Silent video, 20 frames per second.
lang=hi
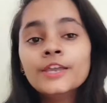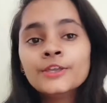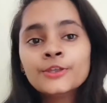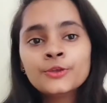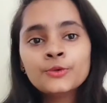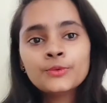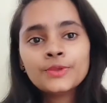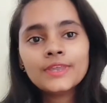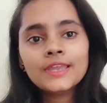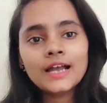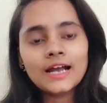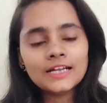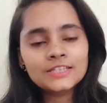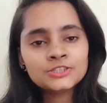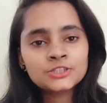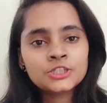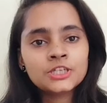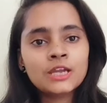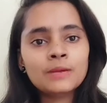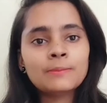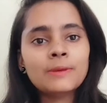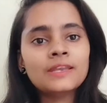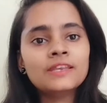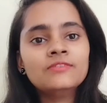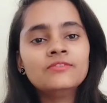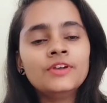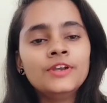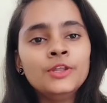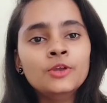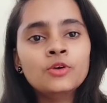है क्योंकि आज की
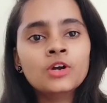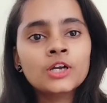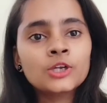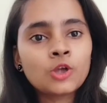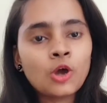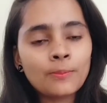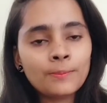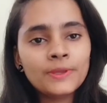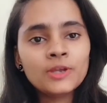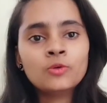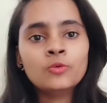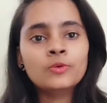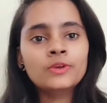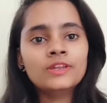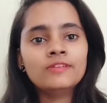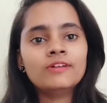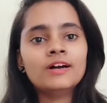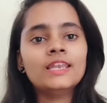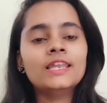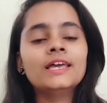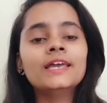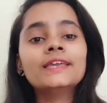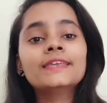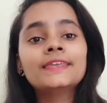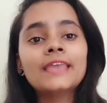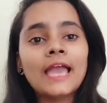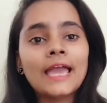हमारी वीडियो का टॉपिक होने वाला है